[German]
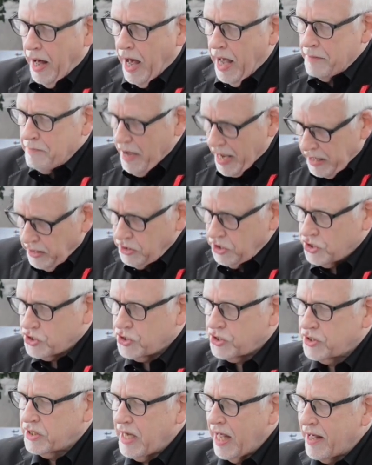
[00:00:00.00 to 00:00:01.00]
Ein
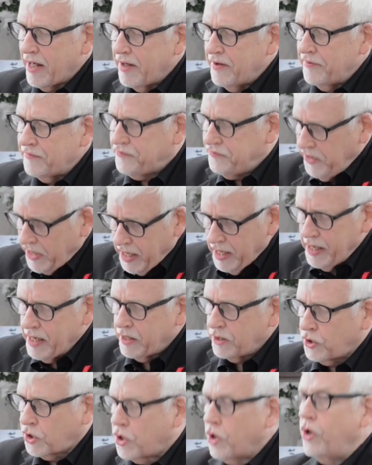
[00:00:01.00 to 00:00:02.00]
Mensch, der
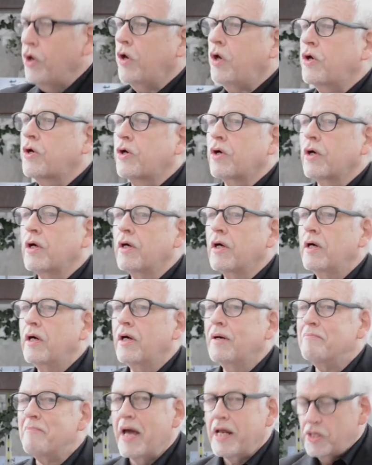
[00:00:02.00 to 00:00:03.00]
vielen Glück,
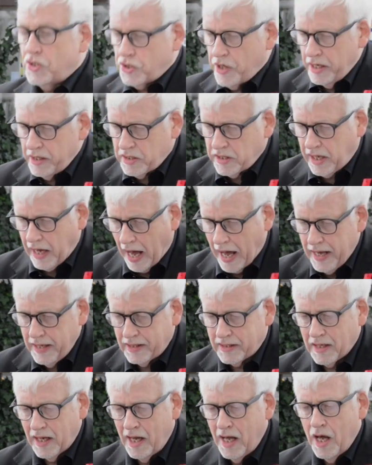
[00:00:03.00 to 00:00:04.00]

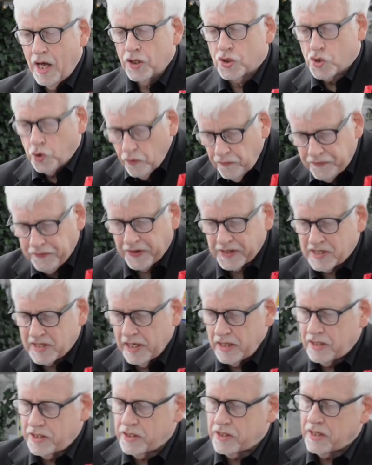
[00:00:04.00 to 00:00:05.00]
Menschlichkeit,
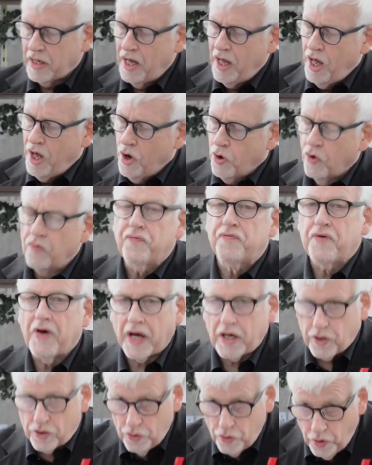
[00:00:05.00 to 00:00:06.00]
Zuversicht und
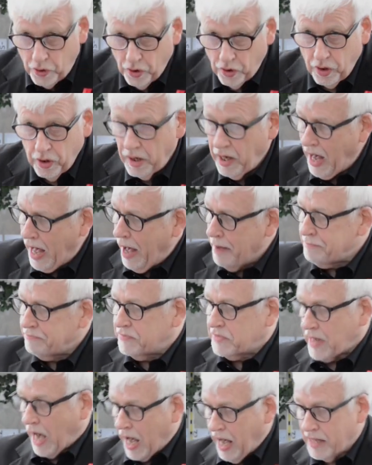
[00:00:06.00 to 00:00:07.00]
Vergnügen
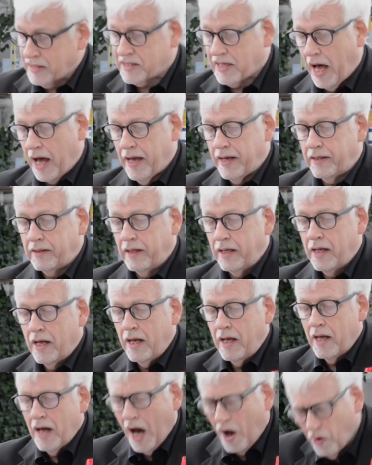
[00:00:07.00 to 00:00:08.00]
am Dasein
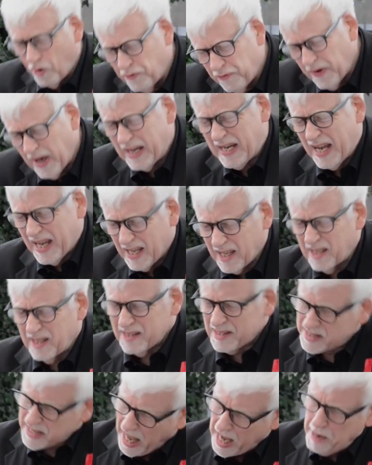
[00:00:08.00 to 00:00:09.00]
auch wenn er
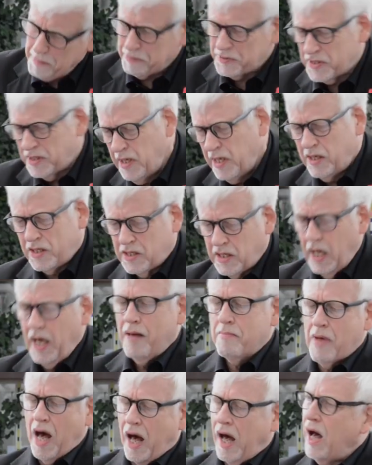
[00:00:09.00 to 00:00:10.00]
selbst nicht
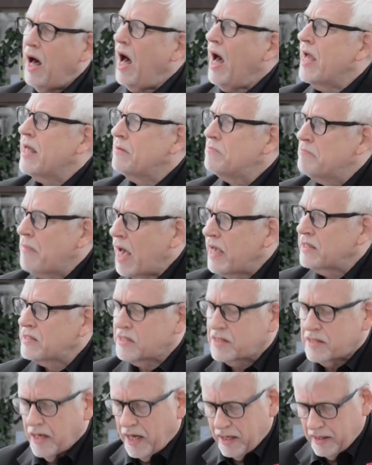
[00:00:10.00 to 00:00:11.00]
immer ein
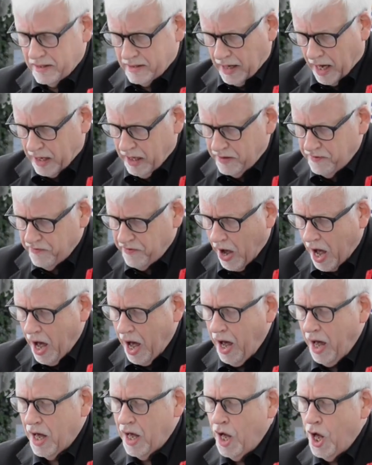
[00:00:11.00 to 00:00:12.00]
Meister darin
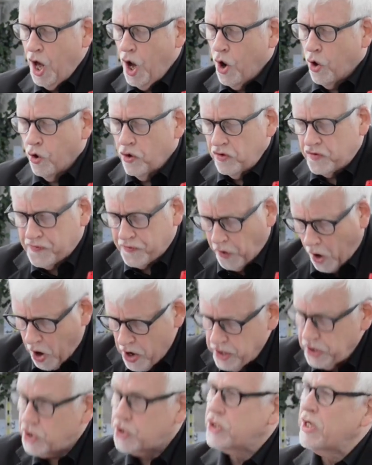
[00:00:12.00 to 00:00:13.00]
war und
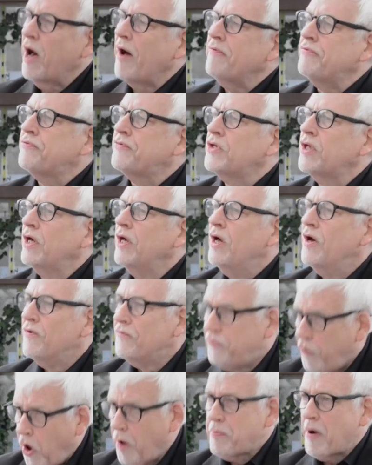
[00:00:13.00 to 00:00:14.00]
Freundschaft,
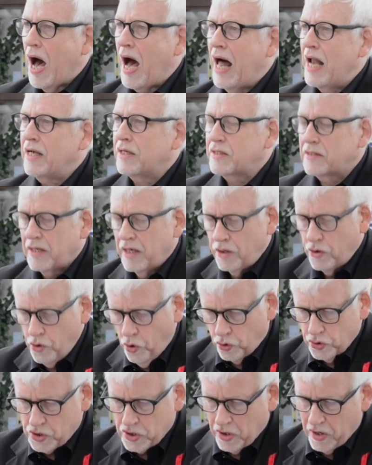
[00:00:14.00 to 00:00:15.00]

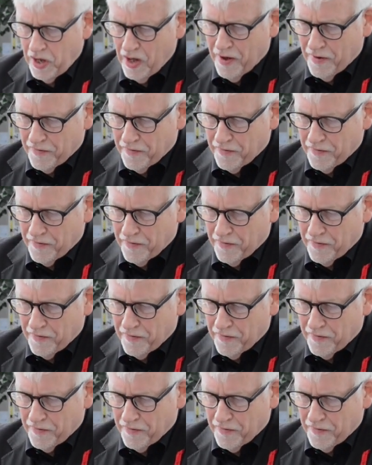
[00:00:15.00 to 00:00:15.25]
vorbehaltlose